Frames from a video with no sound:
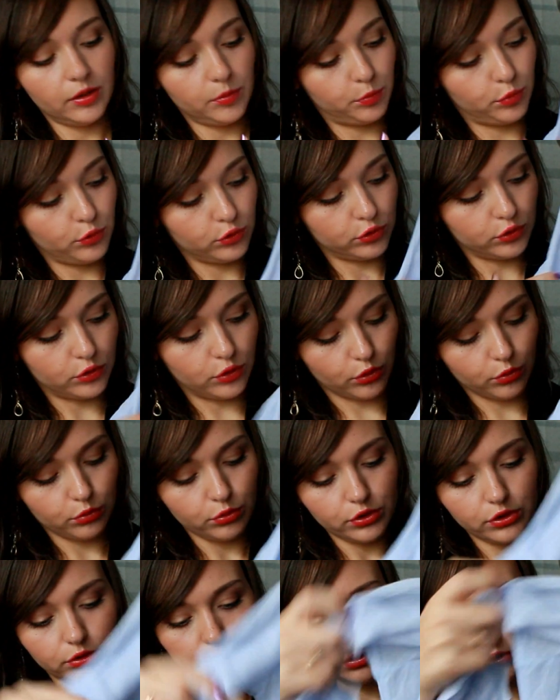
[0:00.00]
под
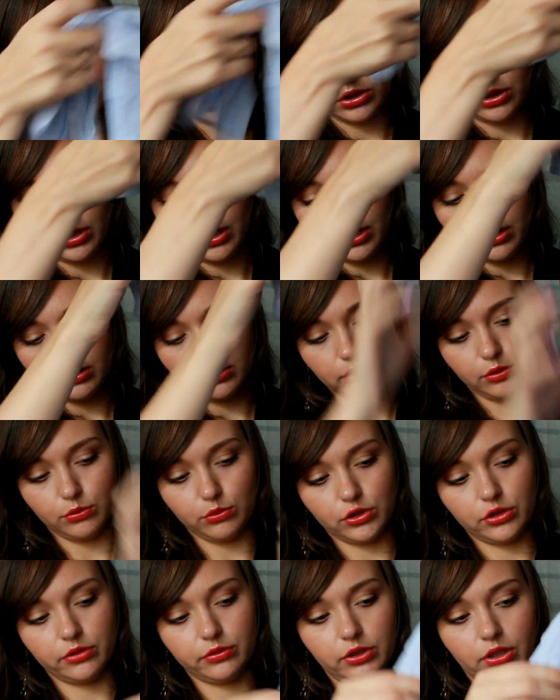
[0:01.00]
грудью начинается
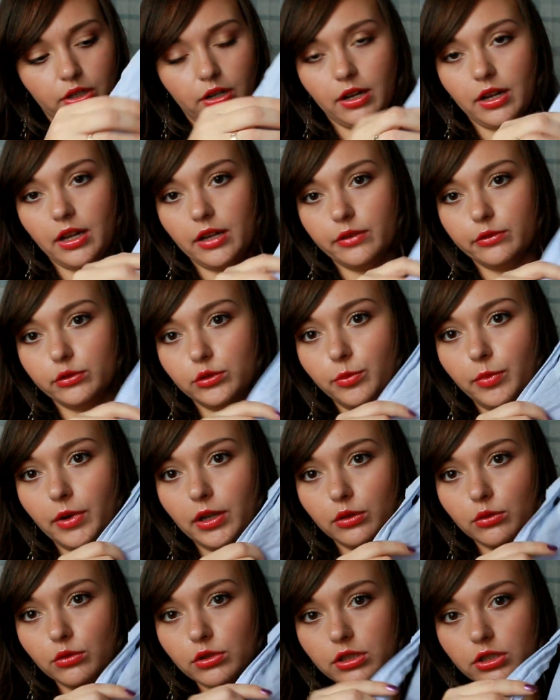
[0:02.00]
уже вот такая вот
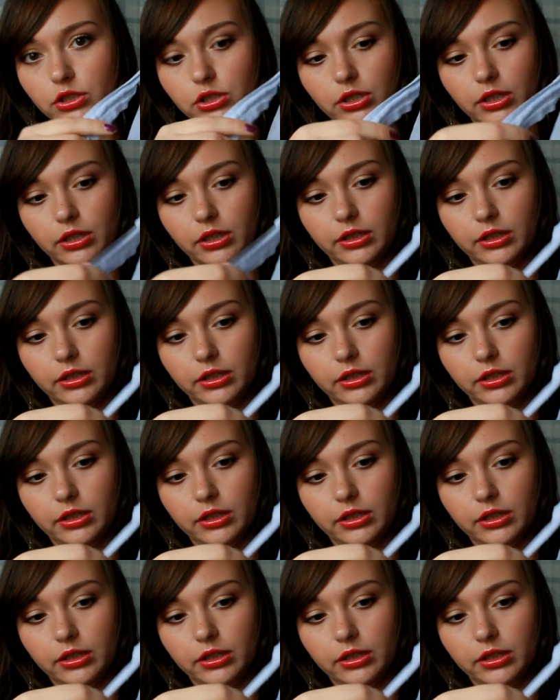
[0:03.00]
полосочка,